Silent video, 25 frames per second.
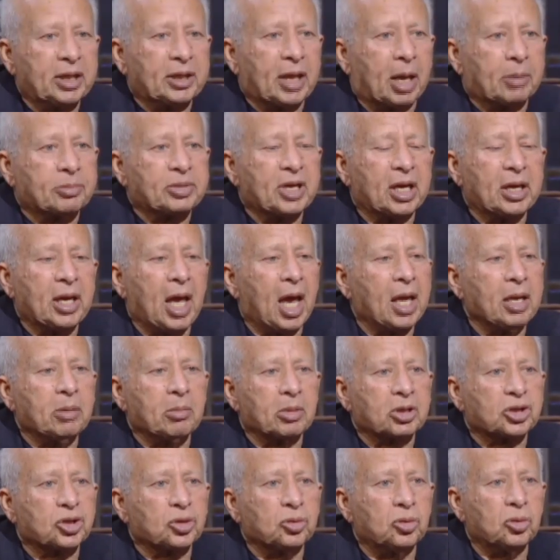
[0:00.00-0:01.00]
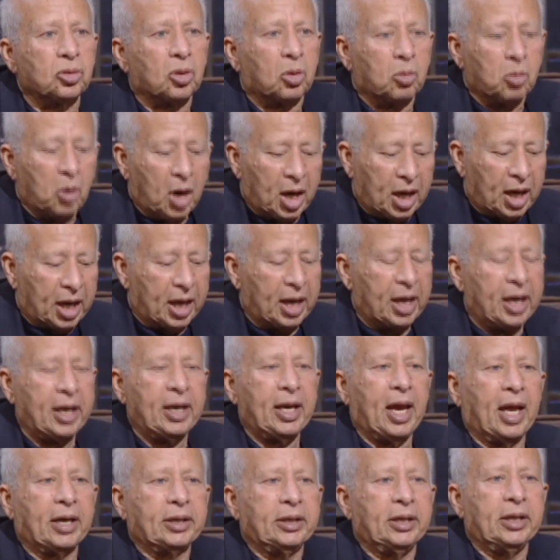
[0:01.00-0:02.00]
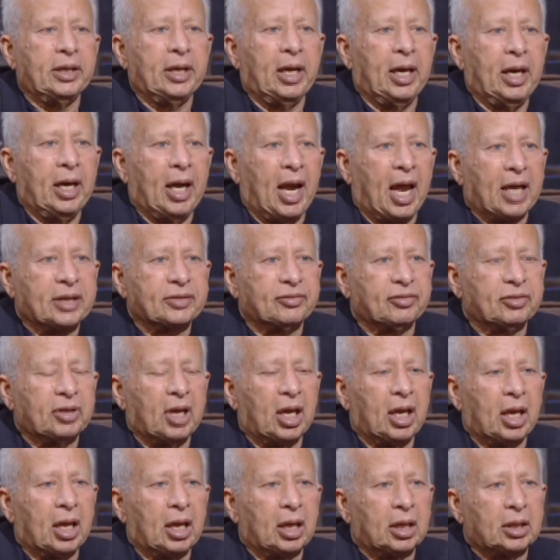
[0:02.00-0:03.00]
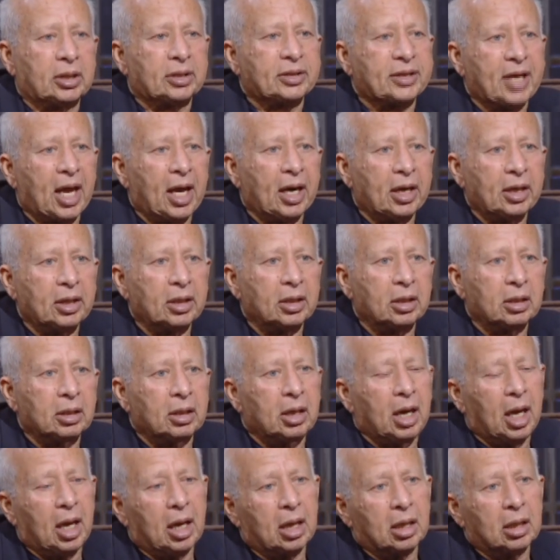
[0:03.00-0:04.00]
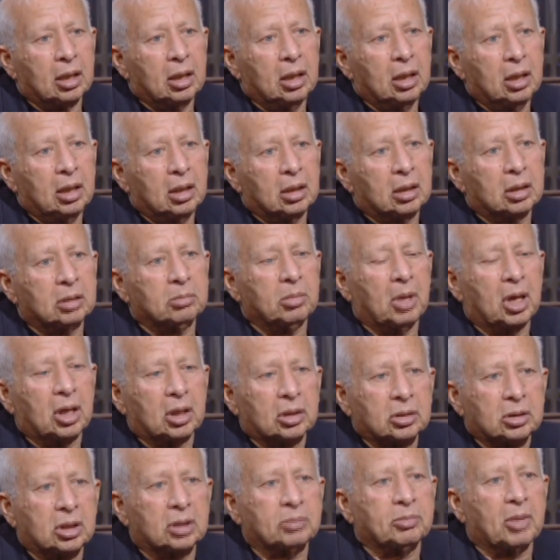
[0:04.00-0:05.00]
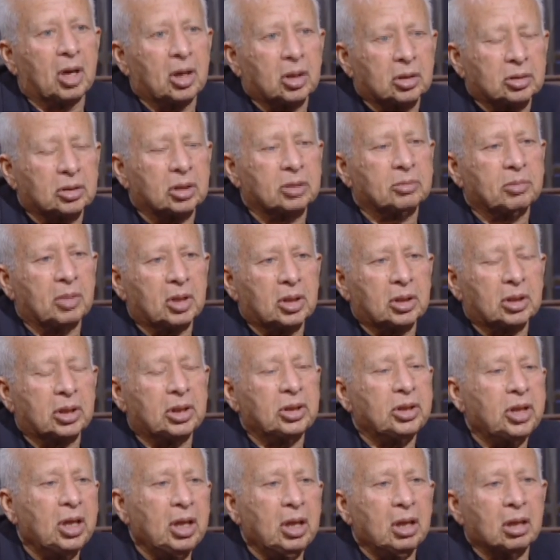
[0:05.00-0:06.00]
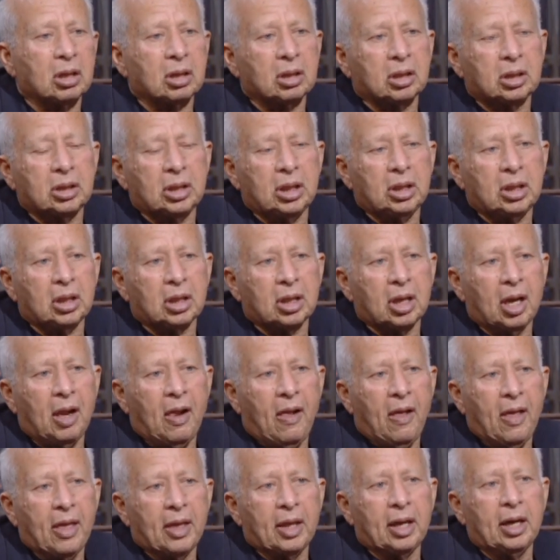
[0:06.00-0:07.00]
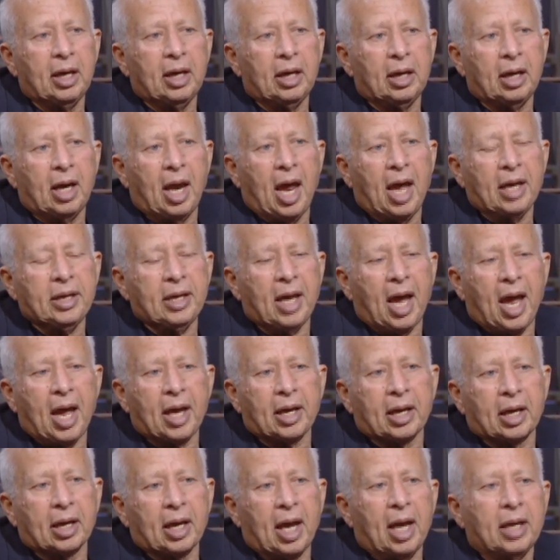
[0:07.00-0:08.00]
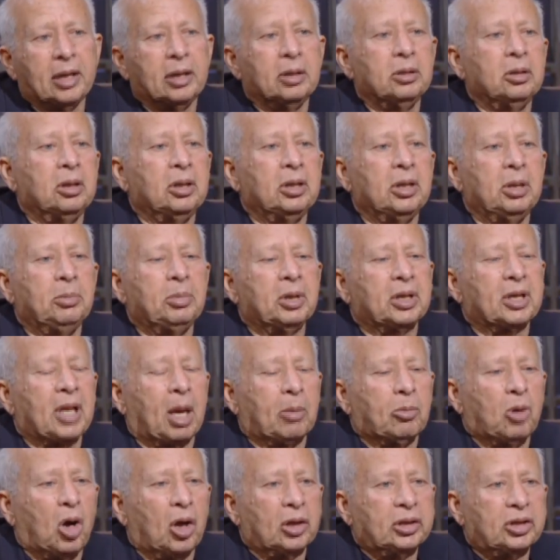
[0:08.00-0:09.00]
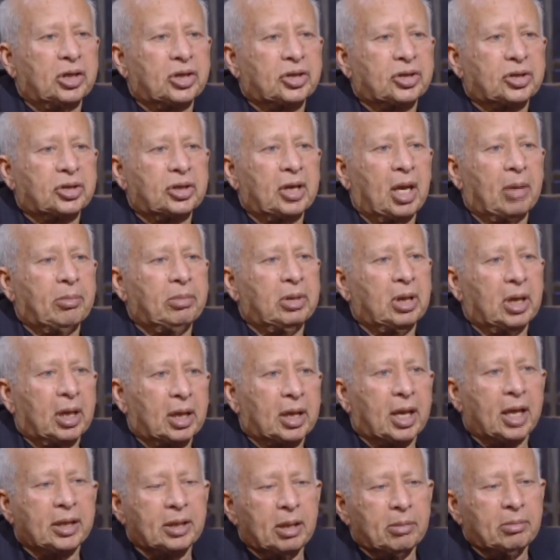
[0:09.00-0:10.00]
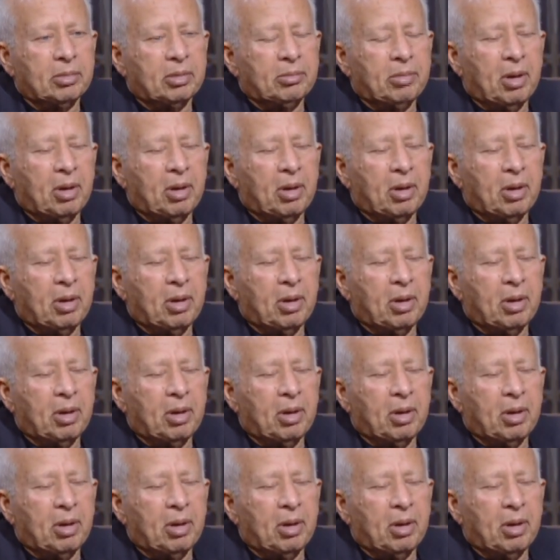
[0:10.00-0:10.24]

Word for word: يتعب زي اي مشروع ويعني العزف ده سهل لا تتمرن تتمرن تتمرن كتير كتير اي حاجه اللي بيطلع مهندس ده بي... كده من